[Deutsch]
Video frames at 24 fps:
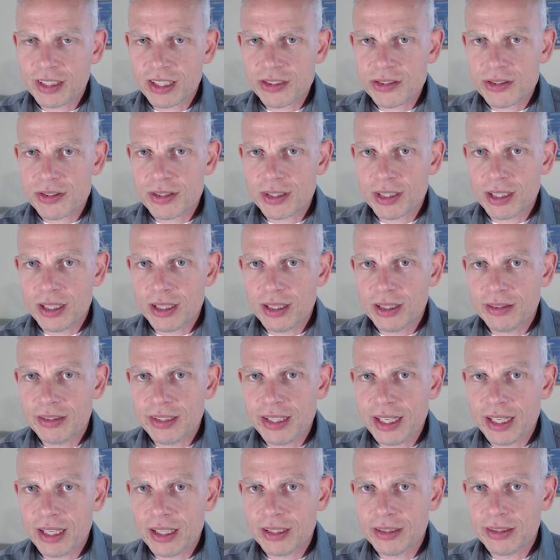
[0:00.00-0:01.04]
dass äh,
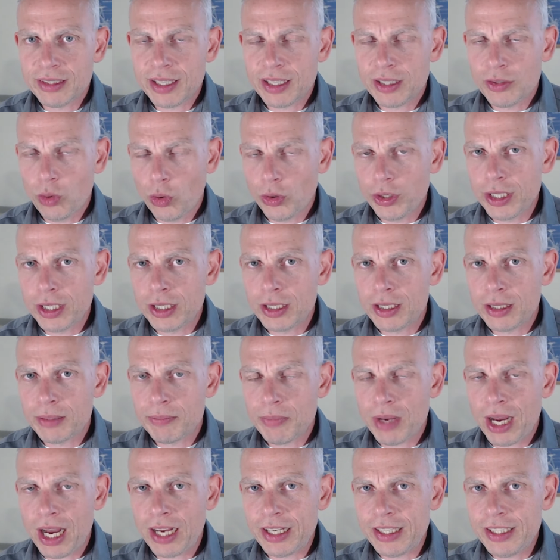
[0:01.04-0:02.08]
der, der neue
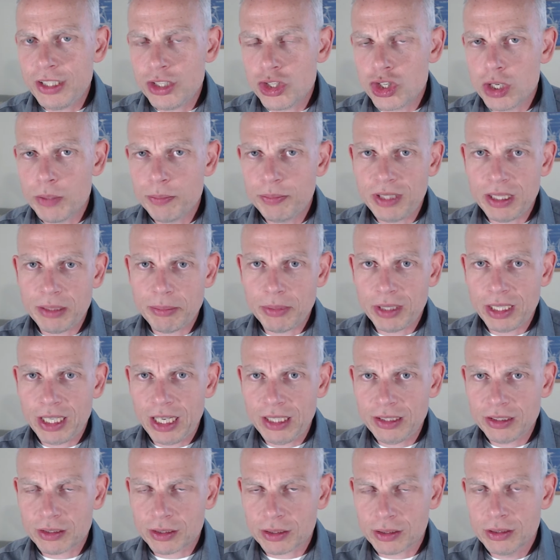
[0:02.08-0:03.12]
ähm, AI-Chip, den man
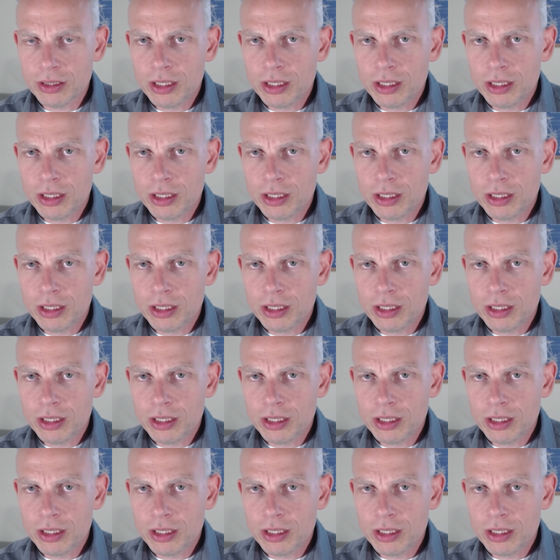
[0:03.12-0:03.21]
hat,